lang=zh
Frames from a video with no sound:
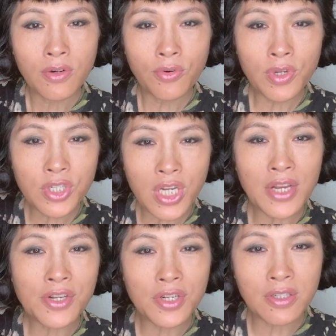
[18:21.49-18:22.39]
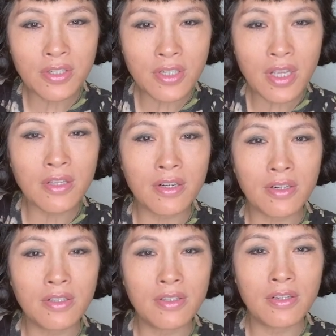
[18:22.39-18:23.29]
会战胜任
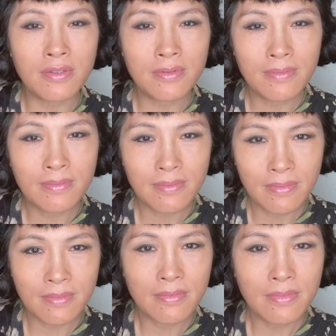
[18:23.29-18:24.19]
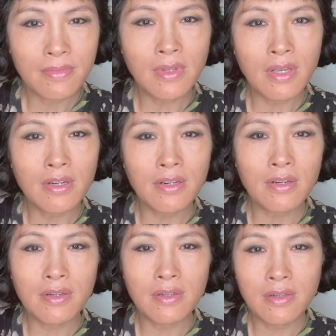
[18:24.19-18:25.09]
何的，那个，